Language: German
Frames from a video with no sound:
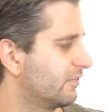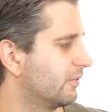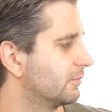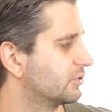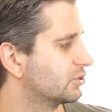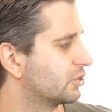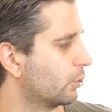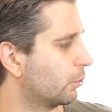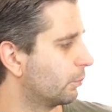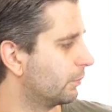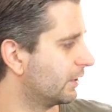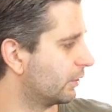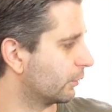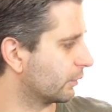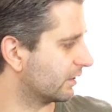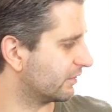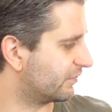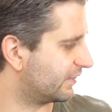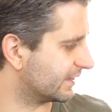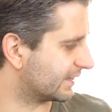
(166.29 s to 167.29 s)
vom Strom her
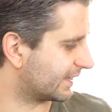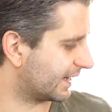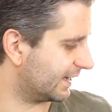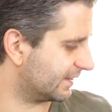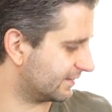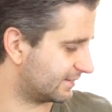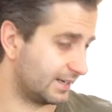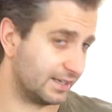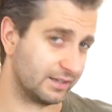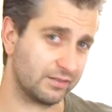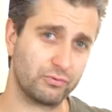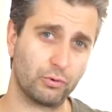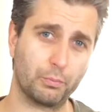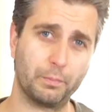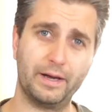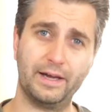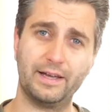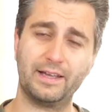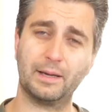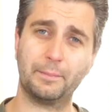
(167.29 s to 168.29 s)
ungefähr 3 Cent,
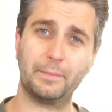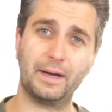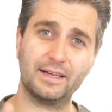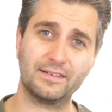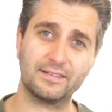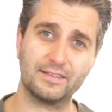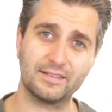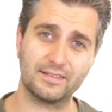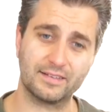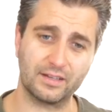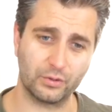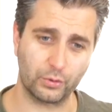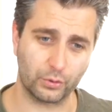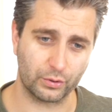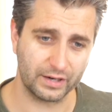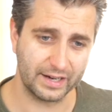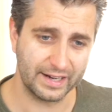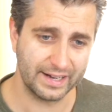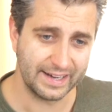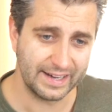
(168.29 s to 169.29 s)
wobei ich ja meistens dann
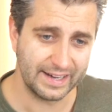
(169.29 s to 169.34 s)
noch